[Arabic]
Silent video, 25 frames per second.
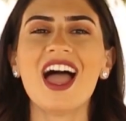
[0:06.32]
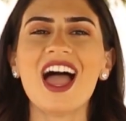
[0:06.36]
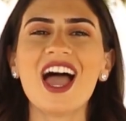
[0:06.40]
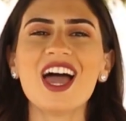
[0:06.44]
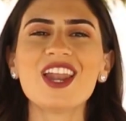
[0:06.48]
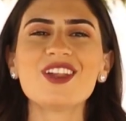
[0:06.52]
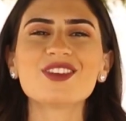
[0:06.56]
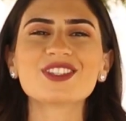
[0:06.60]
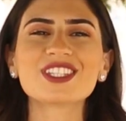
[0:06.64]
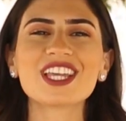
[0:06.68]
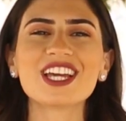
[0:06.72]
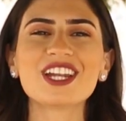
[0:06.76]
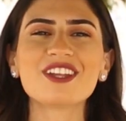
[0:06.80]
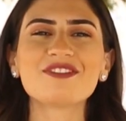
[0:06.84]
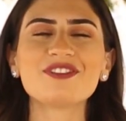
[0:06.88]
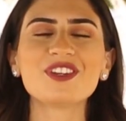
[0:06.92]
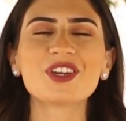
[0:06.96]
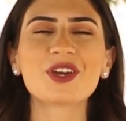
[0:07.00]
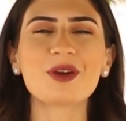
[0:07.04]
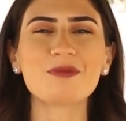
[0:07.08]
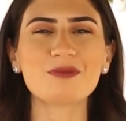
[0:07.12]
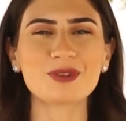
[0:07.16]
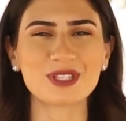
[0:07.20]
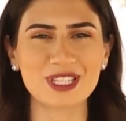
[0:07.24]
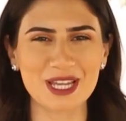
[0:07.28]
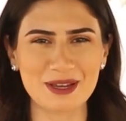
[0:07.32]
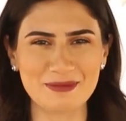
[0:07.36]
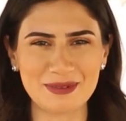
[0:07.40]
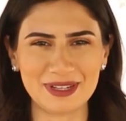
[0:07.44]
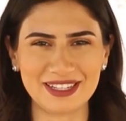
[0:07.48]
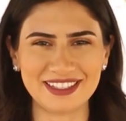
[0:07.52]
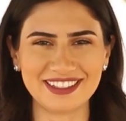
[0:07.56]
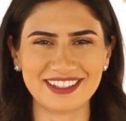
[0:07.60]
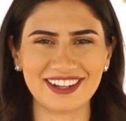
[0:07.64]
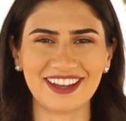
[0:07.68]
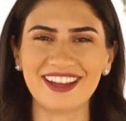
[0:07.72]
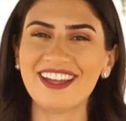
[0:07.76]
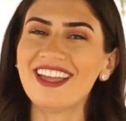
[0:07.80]
اهلا وسهلا فيكم
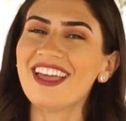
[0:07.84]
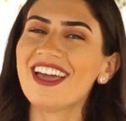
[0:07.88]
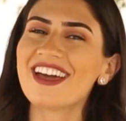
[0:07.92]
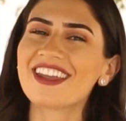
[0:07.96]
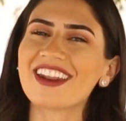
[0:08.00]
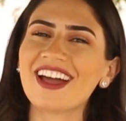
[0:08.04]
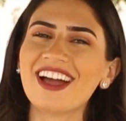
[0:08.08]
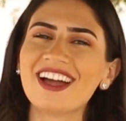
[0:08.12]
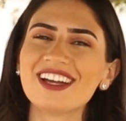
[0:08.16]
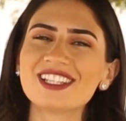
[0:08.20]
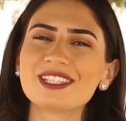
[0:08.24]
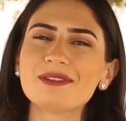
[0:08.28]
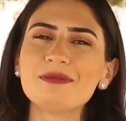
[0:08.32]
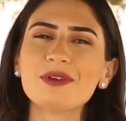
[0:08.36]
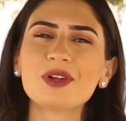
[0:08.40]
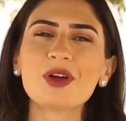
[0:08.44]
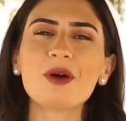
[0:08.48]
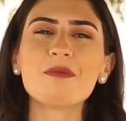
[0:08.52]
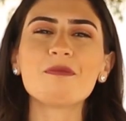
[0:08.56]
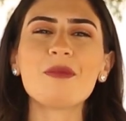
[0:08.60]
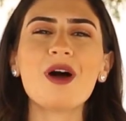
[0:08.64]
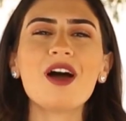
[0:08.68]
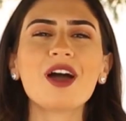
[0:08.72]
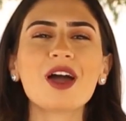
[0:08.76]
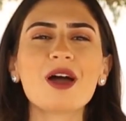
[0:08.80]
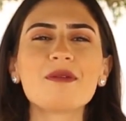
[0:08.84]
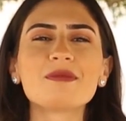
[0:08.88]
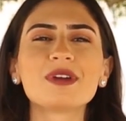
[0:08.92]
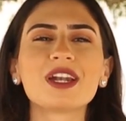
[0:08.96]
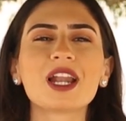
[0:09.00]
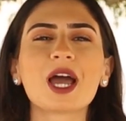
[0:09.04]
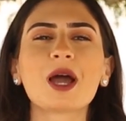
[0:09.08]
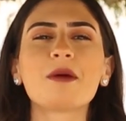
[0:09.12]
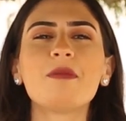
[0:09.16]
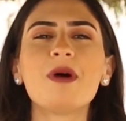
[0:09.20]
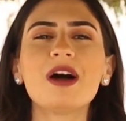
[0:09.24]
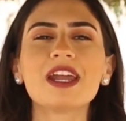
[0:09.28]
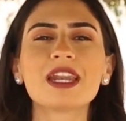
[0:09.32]
متابعينا راح اقدم لكم باقه من
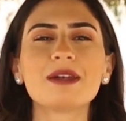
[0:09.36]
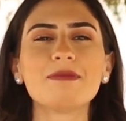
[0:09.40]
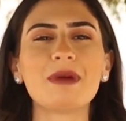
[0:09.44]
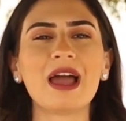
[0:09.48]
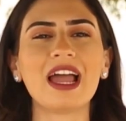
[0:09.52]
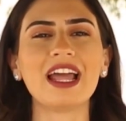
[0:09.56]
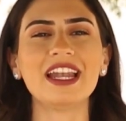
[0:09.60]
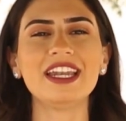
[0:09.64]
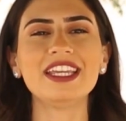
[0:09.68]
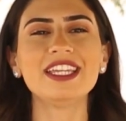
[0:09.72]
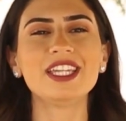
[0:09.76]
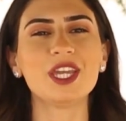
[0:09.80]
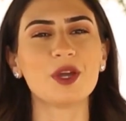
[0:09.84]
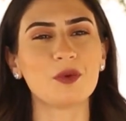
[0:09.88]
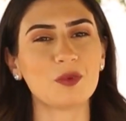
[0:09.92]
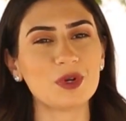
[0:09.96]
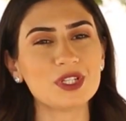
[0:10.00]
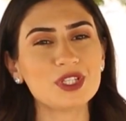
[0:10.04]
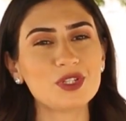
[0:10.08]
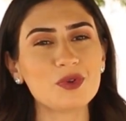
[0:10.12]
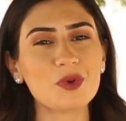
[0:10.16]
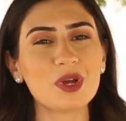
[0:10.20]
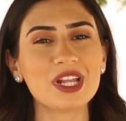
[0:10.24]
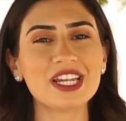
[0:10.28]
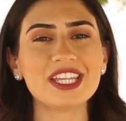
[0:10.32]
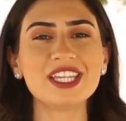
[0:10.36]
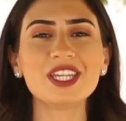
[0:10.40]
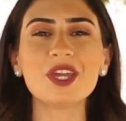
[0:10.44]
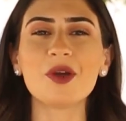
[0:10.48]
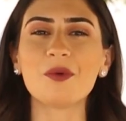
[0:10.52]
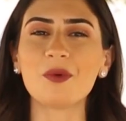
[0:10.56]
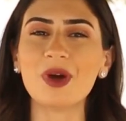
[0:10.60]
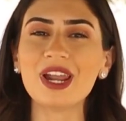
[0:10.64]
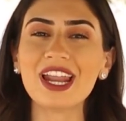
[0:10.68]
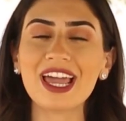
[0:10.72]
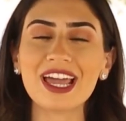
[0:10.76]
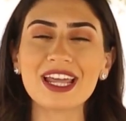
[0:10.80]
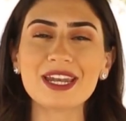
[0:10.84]
الاخبار المحليه والدوليه
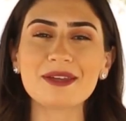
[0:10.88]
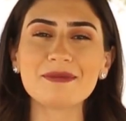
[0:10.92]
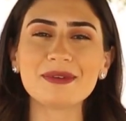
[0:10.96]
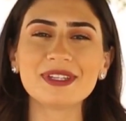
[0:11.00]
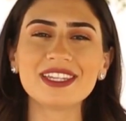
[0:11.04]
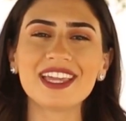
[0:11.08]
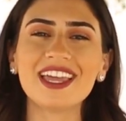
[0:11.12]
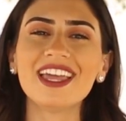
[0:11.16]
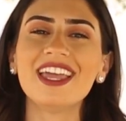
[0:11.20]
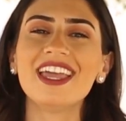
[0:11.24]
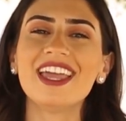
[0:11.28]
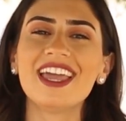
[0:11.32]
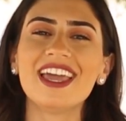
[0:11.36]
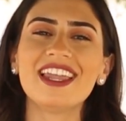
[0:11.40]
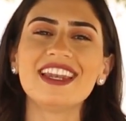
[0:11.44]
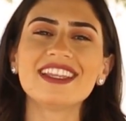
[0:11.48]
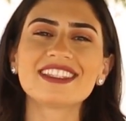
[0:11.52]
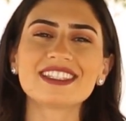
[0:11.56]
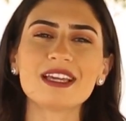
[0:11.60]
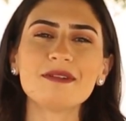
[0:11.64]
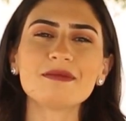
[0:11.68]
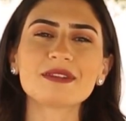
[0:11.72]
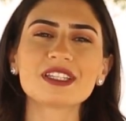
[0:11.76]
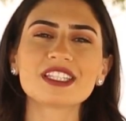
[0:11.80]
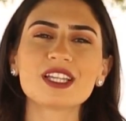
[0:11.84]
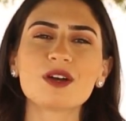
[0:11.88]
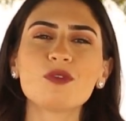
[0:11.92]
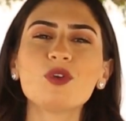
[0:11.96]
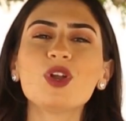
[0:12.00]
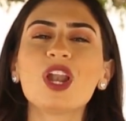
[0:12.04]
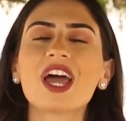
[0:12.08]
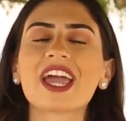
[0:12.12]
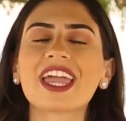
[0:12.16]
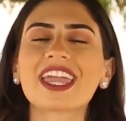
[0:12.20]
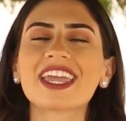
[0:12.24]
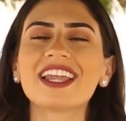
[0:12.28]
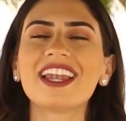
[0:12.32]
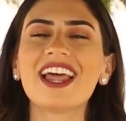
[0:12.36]
والعالميه اللي تم
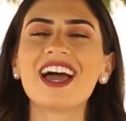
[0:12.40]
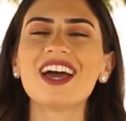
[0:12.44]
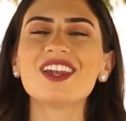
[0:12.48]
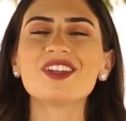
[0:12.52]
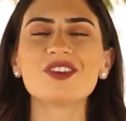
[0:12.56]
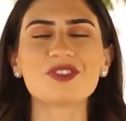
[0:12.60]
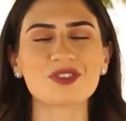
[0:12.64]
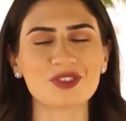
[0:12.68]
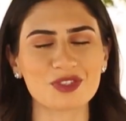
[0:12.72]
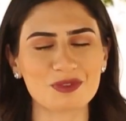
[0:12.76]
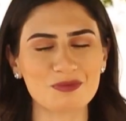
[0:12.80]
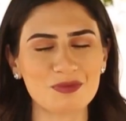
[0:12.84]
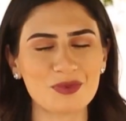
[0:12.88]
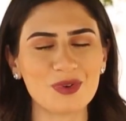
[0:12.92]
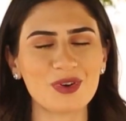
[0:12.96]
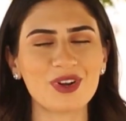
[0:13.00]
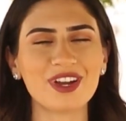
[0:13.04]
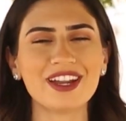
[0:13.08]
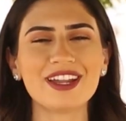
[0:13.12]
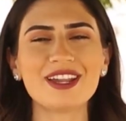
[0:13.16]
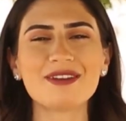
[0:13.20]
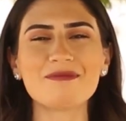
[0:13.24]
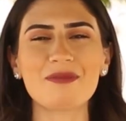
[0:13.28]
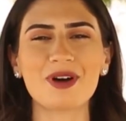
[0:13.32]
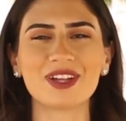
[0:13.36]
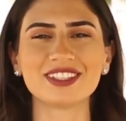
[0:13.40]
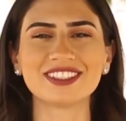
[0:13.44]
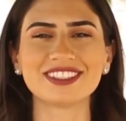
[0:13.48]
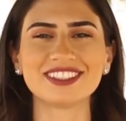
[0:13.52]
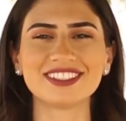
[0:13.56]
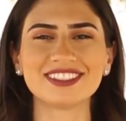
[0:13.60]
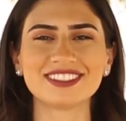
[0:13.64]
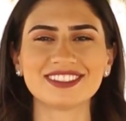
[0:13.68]
تداولها خلال الاسبوع الماضي